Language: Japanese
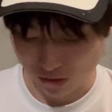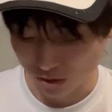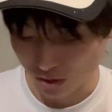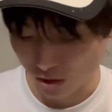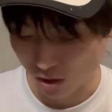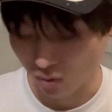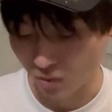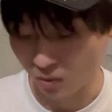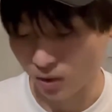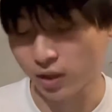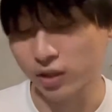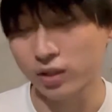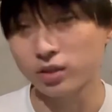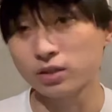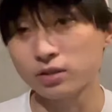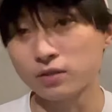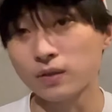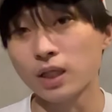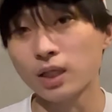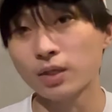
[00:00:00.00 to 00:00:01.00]
帝王
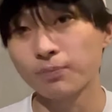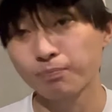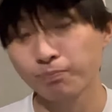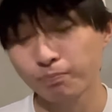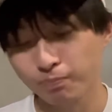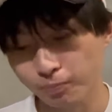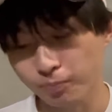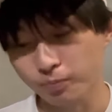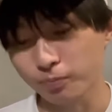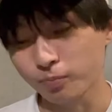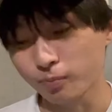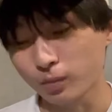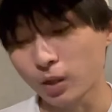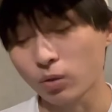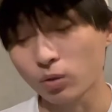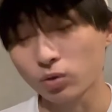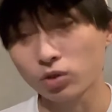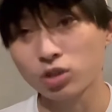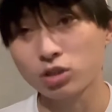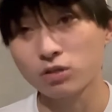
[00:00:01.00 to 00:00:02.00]
ケインズは。うん、まあ、
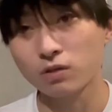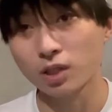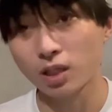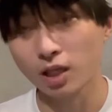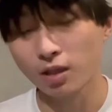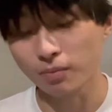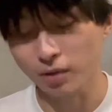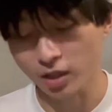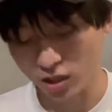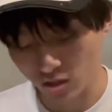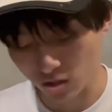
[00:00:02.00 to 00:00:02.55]
今年はね、負け